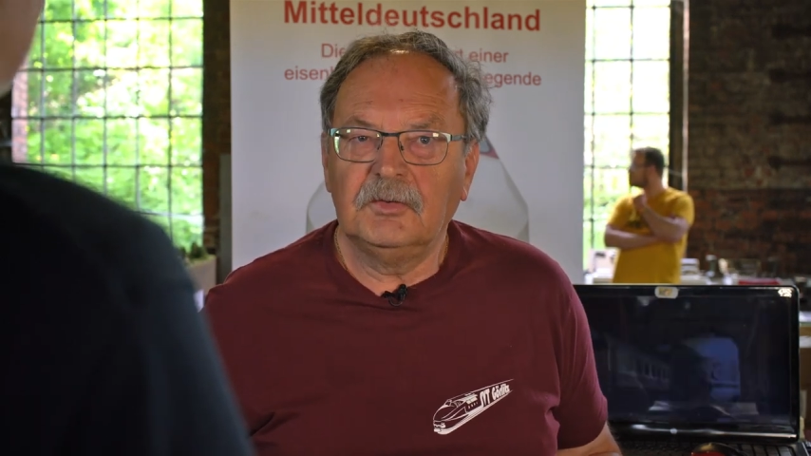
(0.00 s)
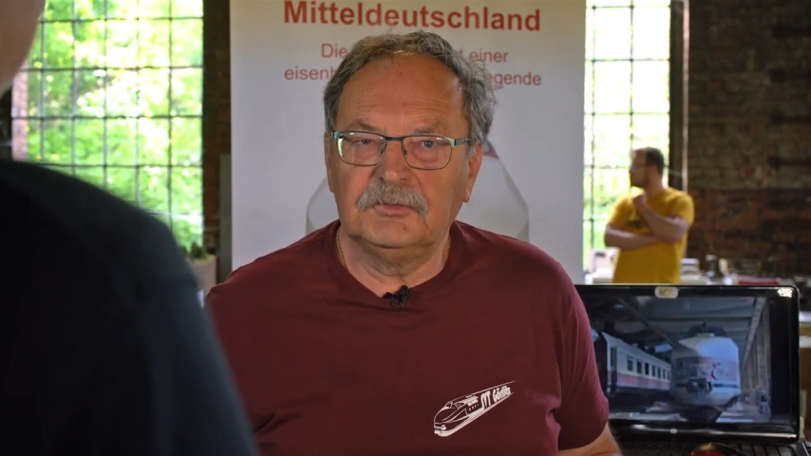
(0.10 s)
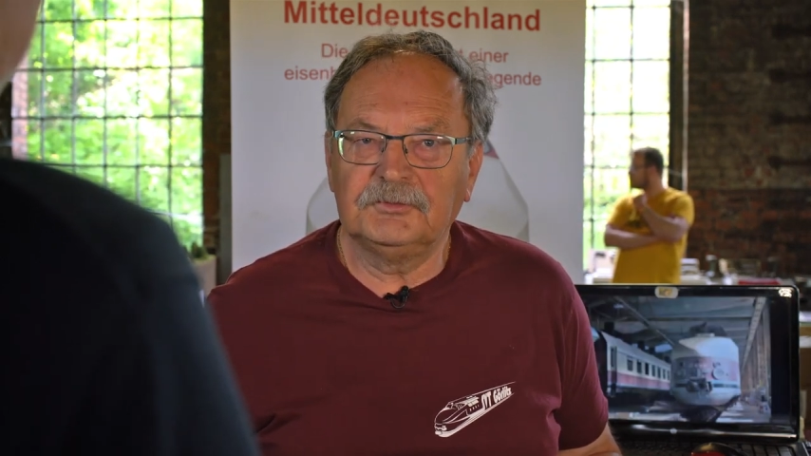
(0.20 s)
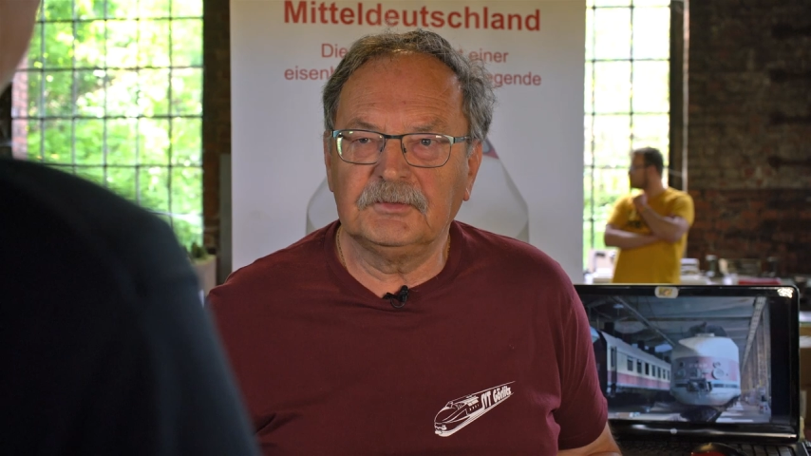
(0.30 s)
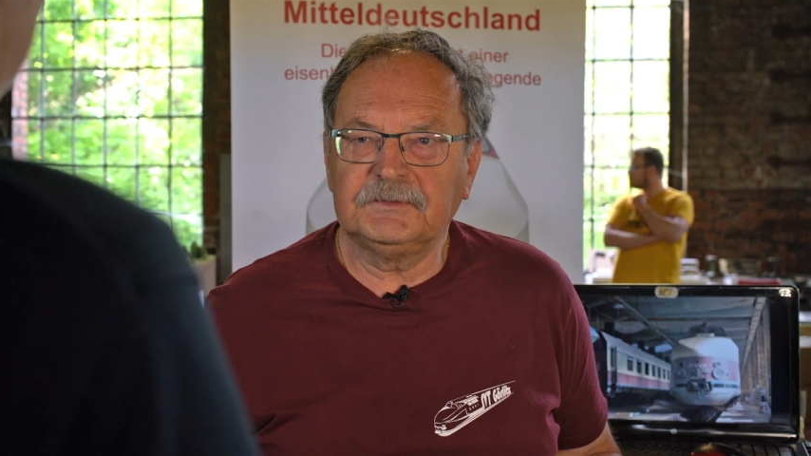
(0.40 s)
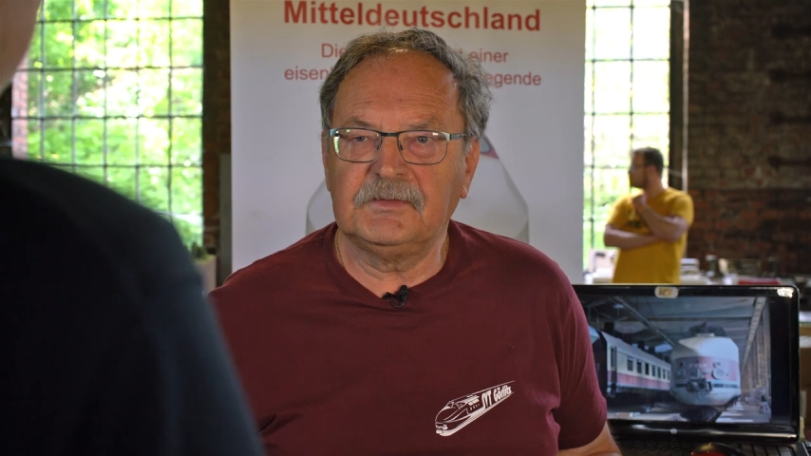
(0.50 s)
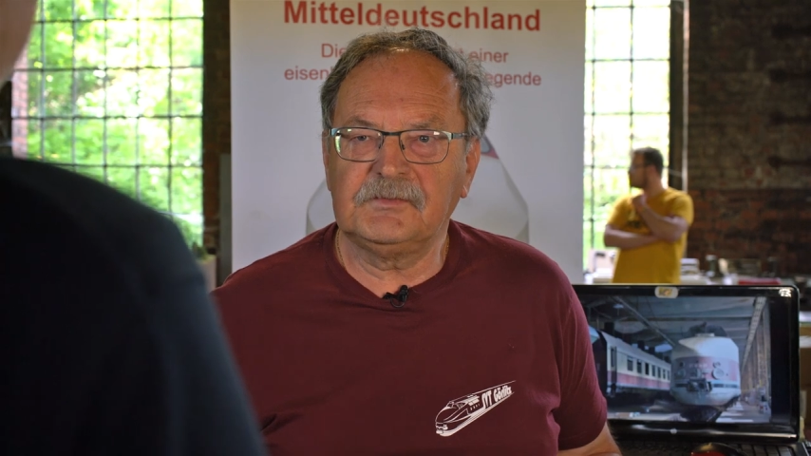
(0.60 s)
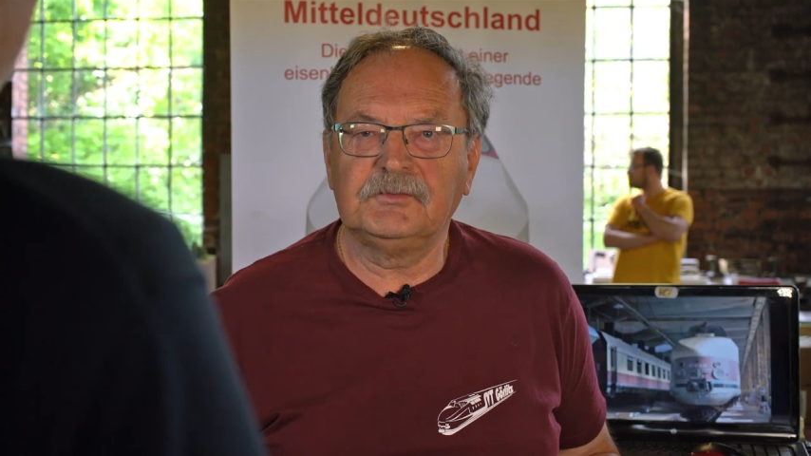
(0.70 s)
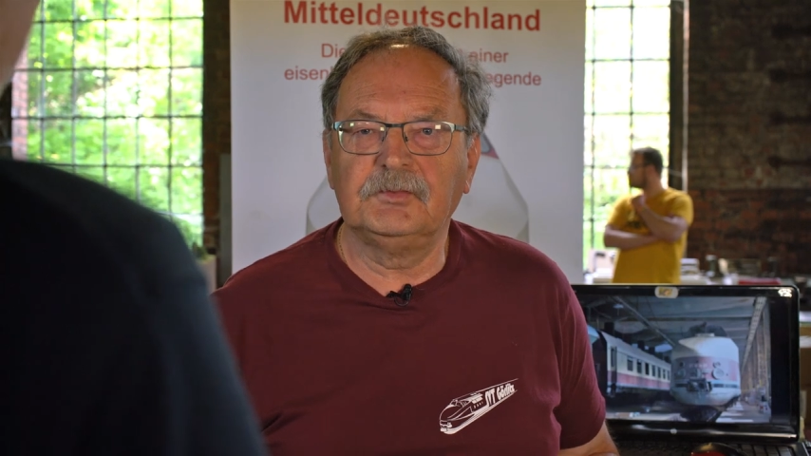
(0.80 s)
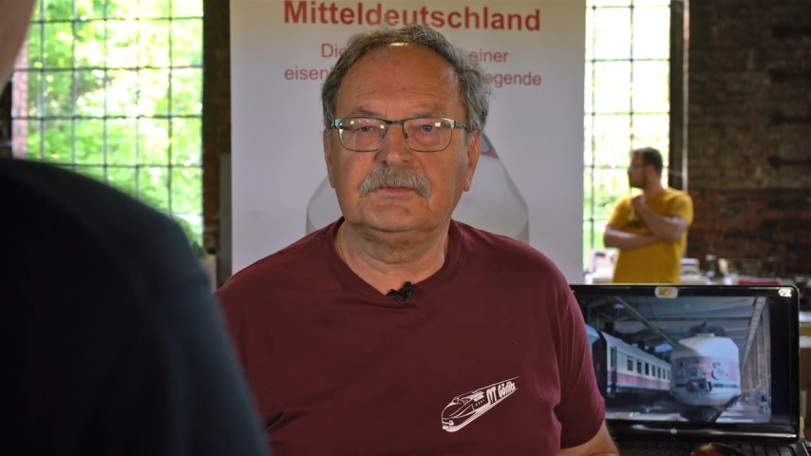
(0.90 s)
und dort
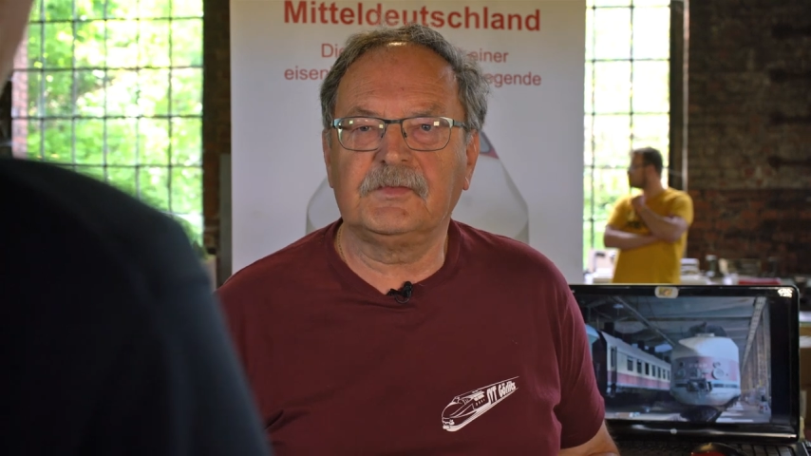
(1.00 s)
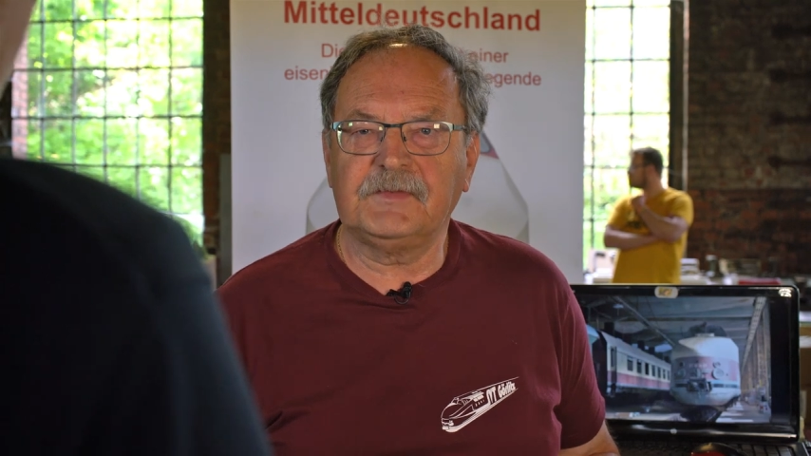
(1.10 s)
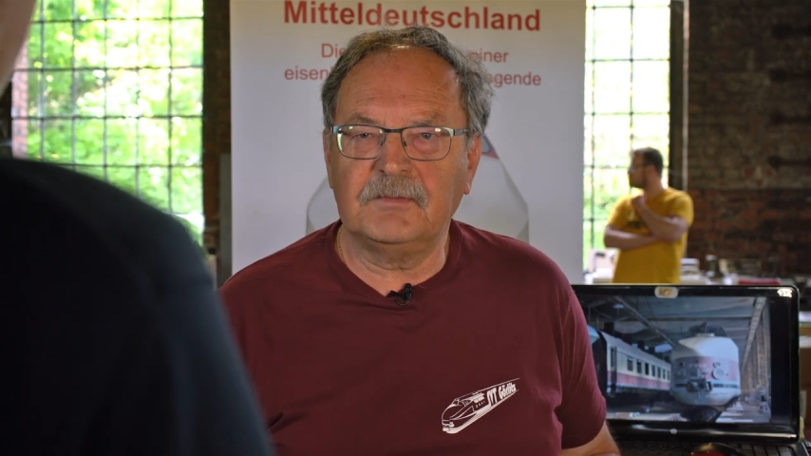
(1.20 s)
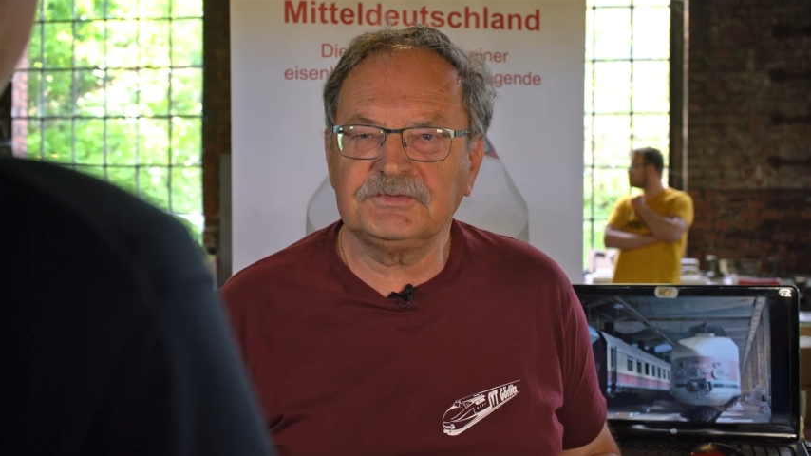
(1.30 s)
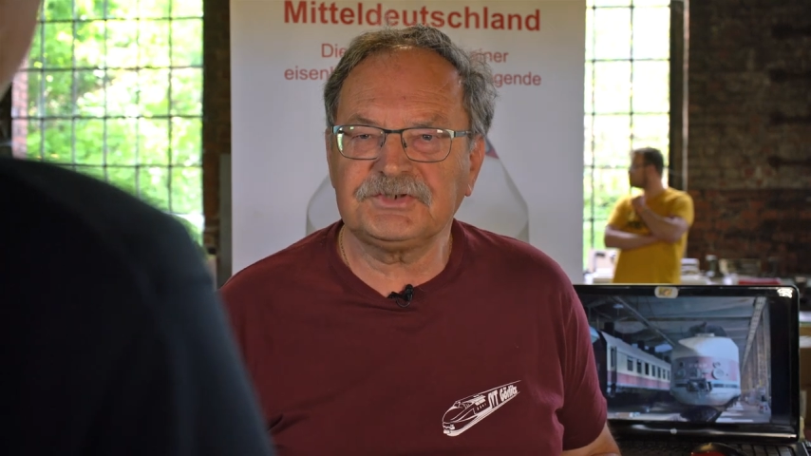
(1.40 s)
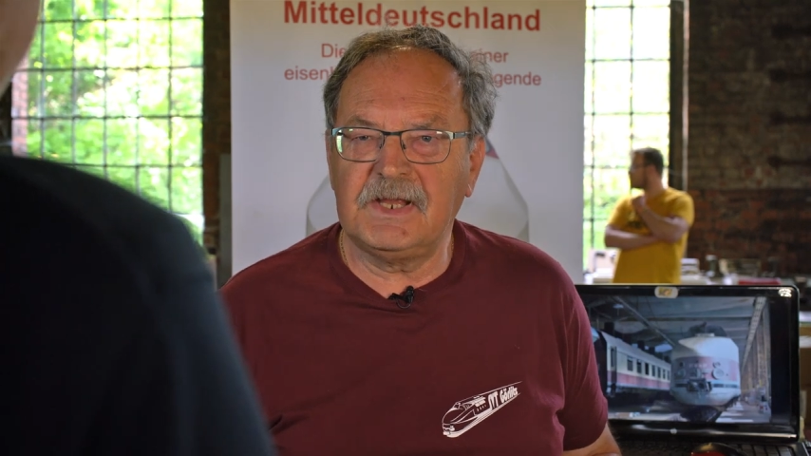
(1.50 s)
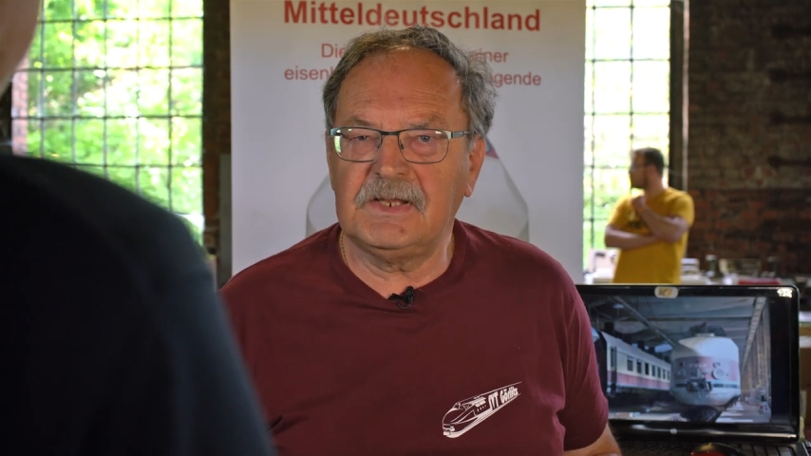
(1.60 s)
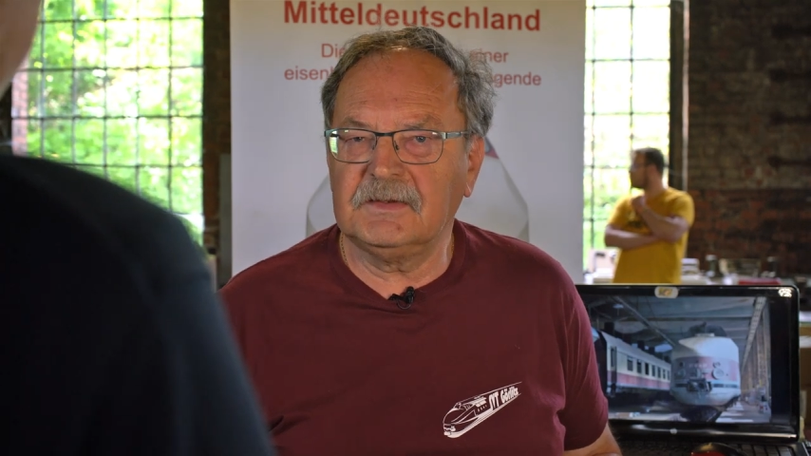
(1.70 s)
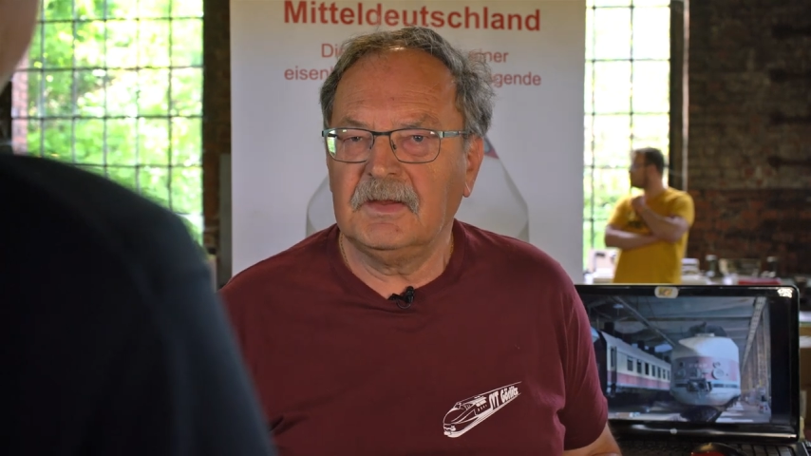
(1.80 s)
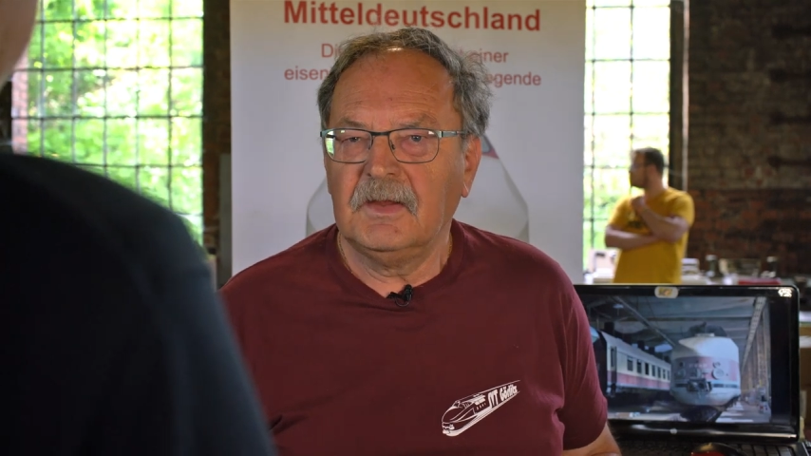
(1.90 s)
diesen Zug
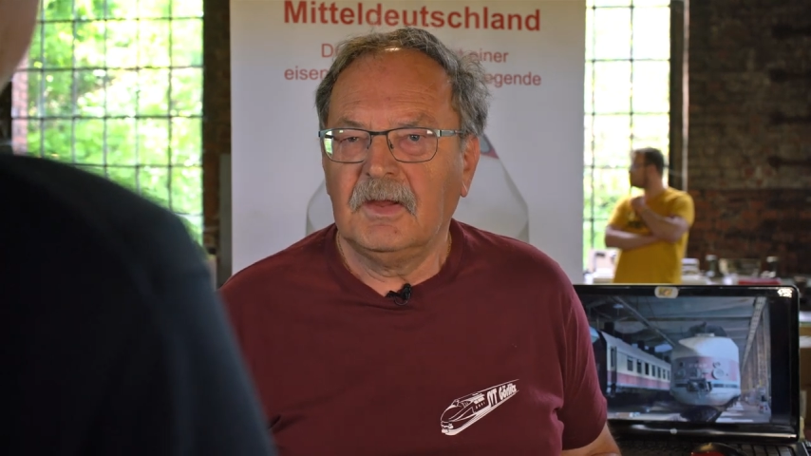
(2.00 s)
zusammenstellen.